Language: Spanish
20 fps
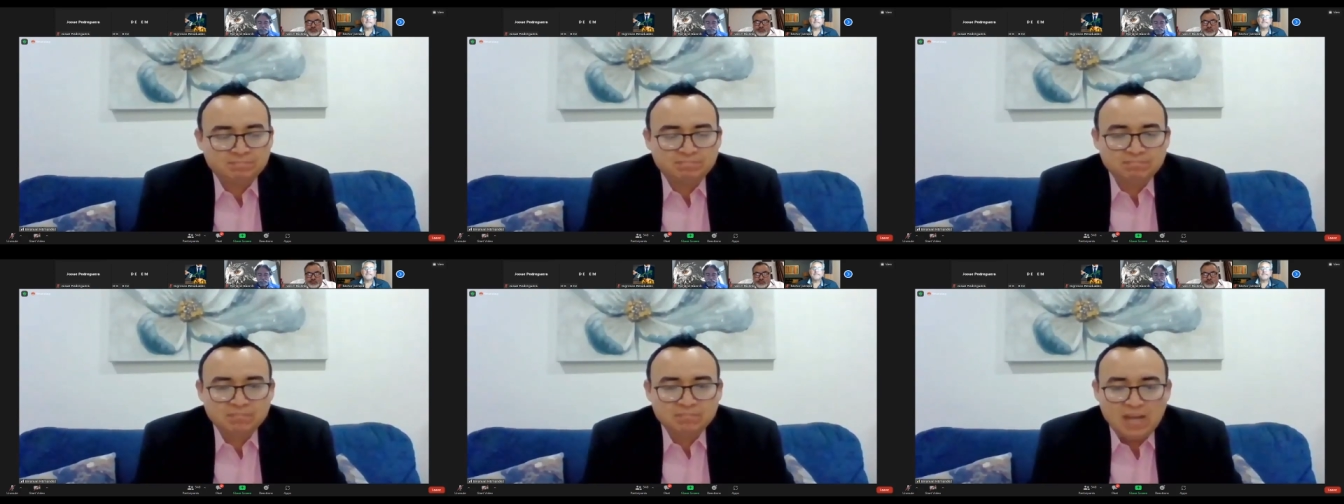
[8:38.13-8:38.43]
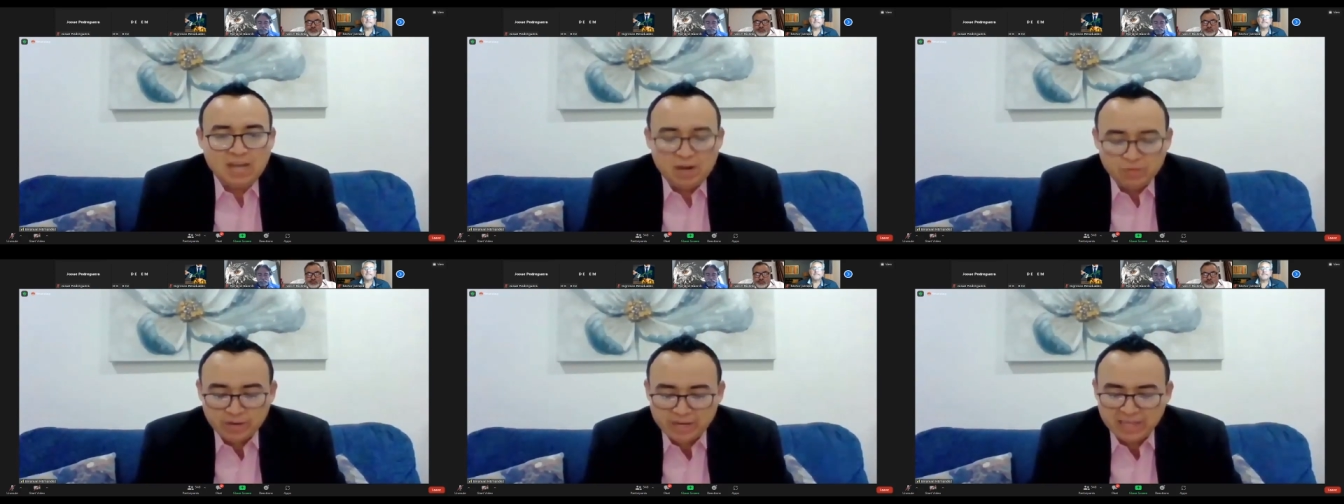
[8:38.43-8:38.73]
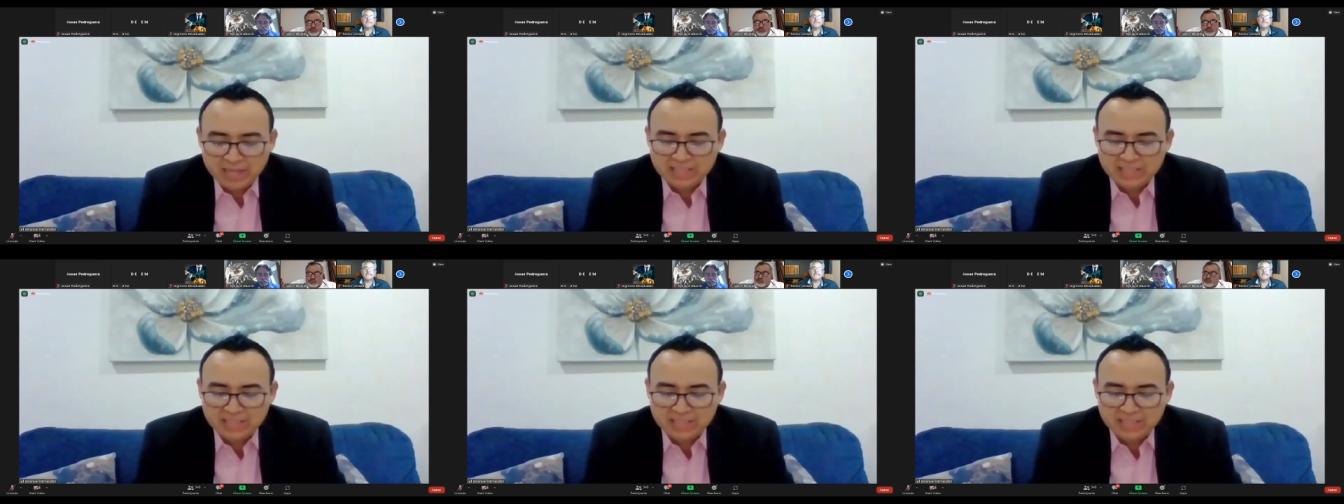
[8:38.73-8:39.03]
aunque es
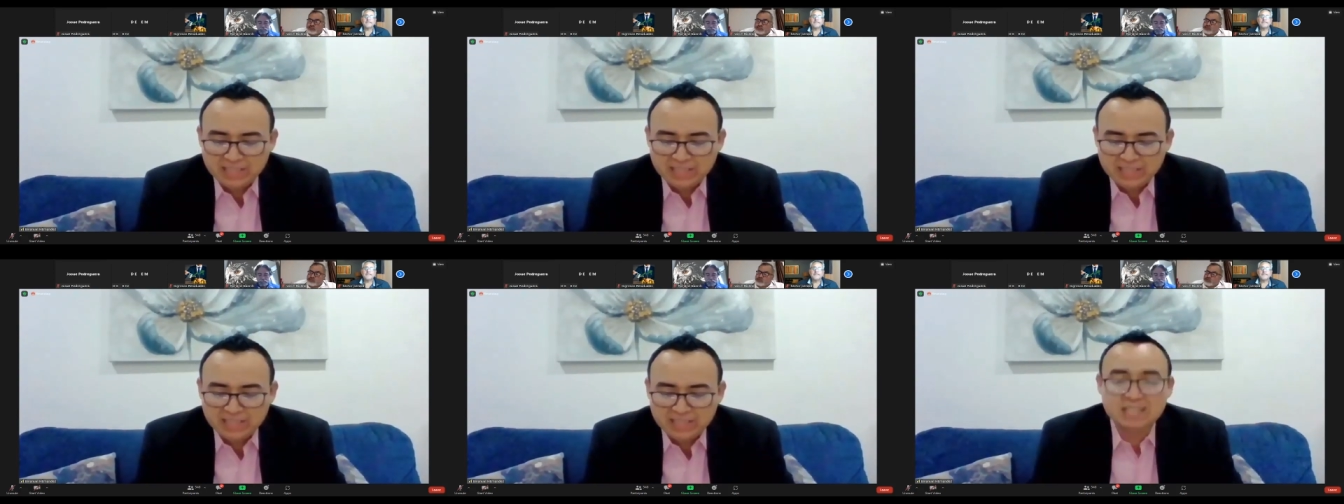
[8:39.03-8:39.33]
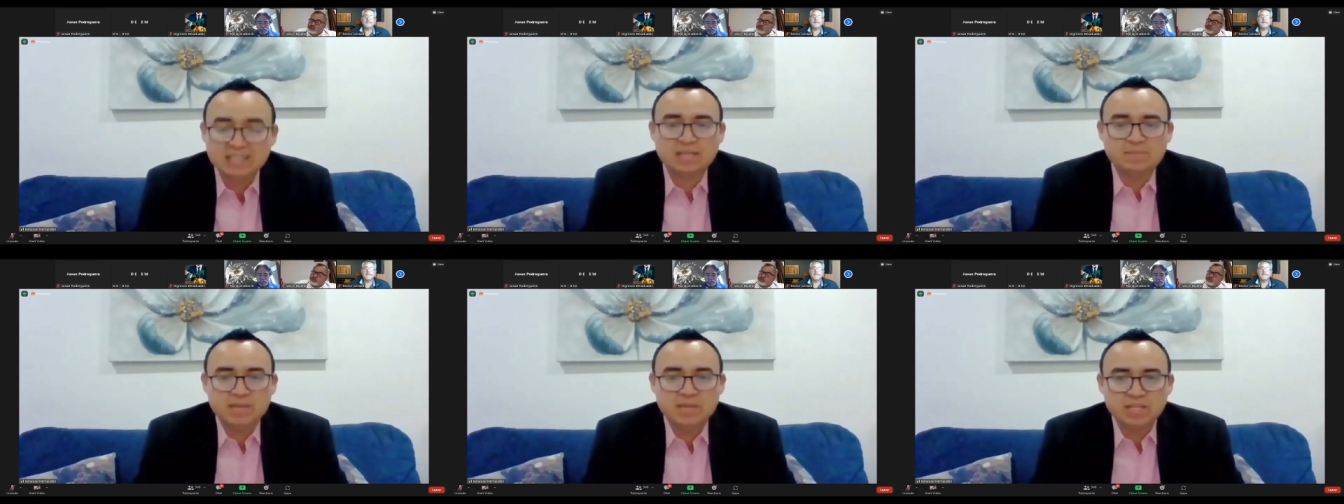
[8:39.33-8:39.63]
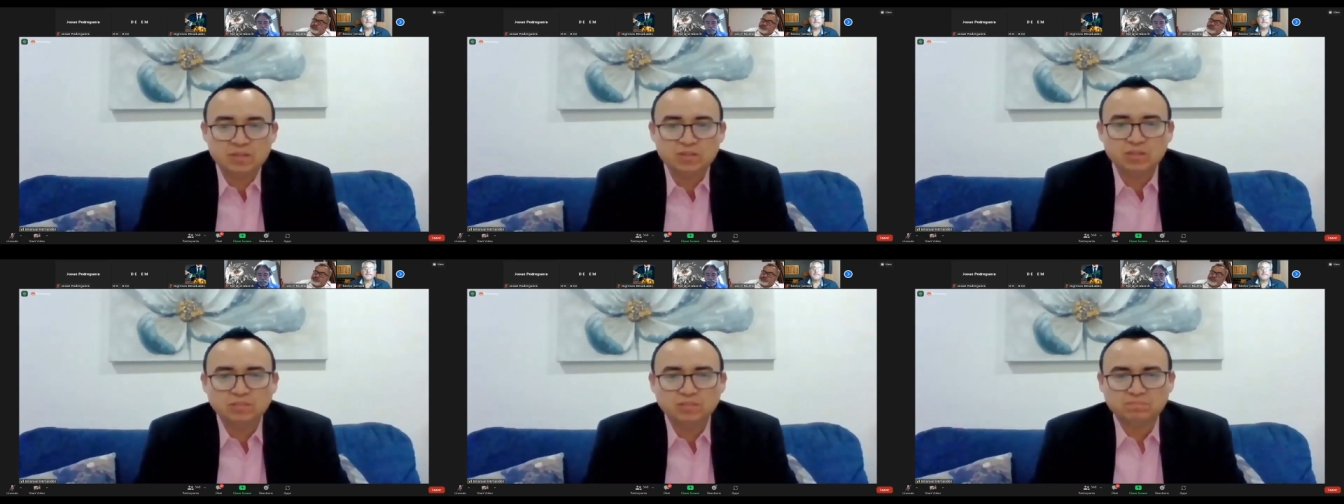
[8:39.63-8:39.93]
el prelanzamiento,